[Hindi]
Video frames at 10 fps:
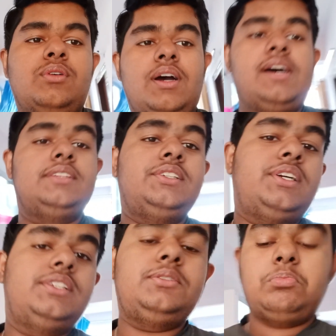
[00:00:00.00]
तो आज
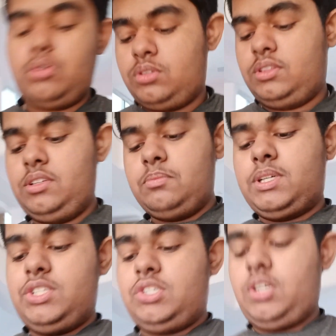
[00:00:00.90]
गई बहुत दिन
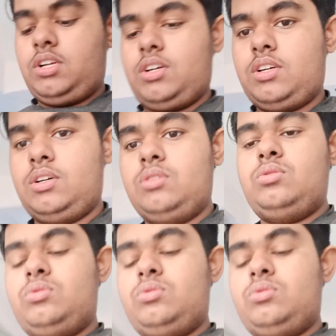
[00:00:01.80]
बाद जा रहा